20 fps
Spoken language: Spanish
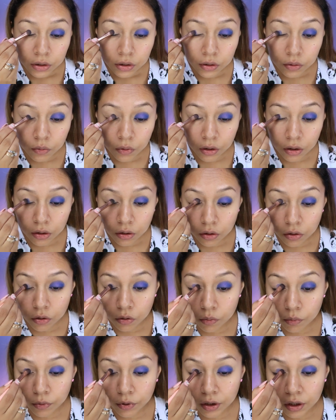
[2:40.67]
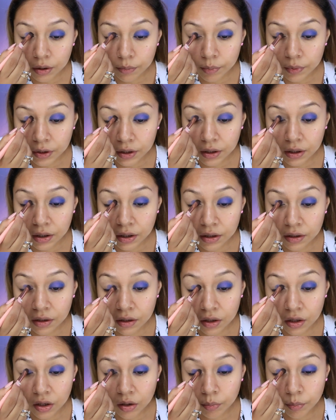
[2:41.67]
Igual lo voy a
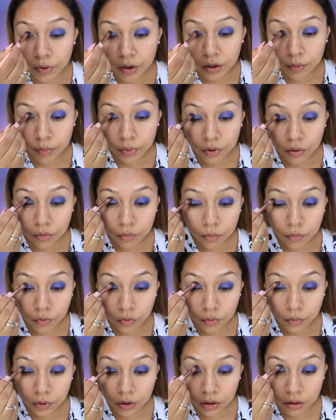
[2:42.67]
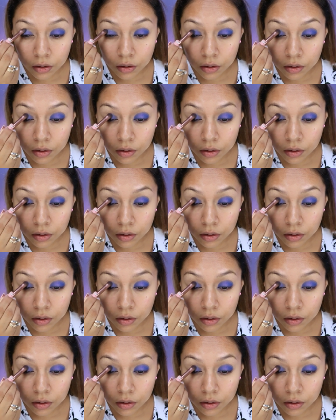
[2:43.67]
aplicar en el párpado móvil.